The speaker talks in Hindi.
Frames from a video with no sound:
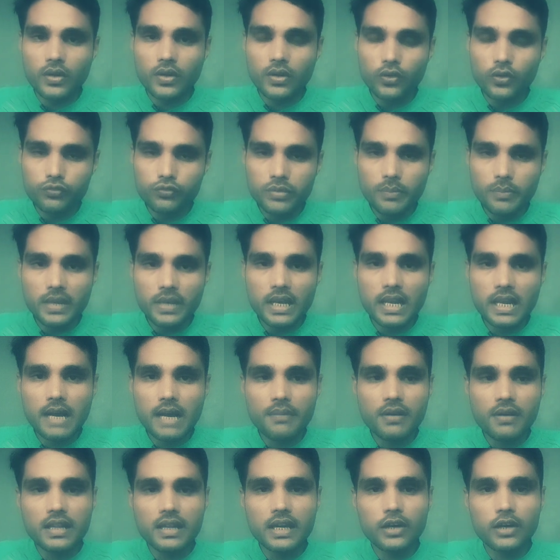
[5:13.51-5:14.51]
उसमें पहला
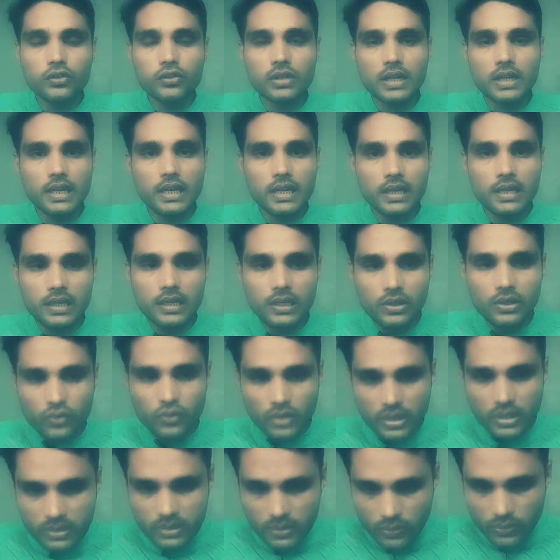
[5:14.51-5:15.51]
आपका क्या होता है
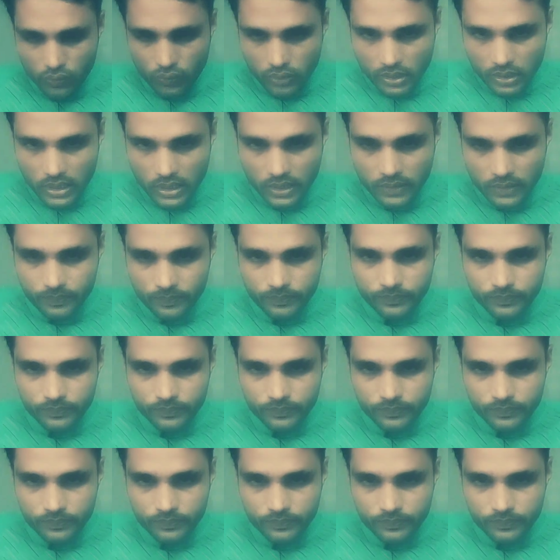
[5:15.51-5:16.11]
इंट्रोडक्शन होता है